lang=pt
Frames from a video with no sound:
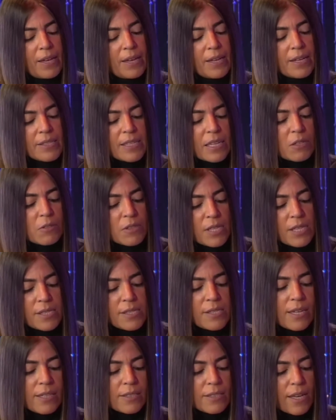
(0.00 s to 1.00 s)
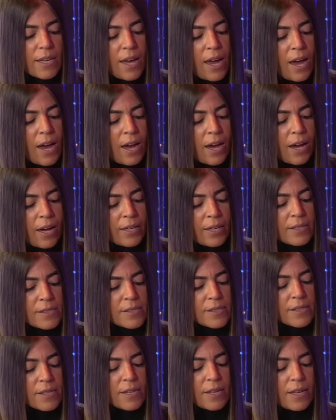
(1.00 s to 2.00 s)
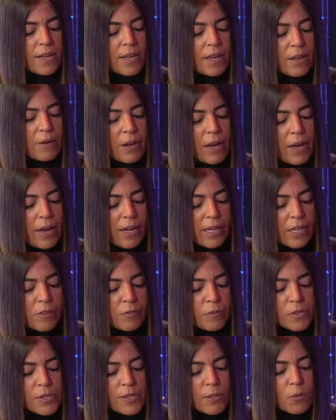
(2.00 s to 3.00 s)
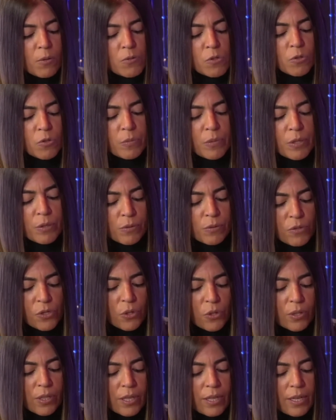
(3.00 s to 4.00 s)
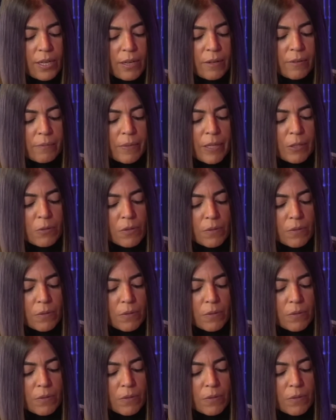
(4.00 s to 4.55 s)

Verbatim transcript: 160 reais. Aí você consumiu não sei o quê. Men... Aí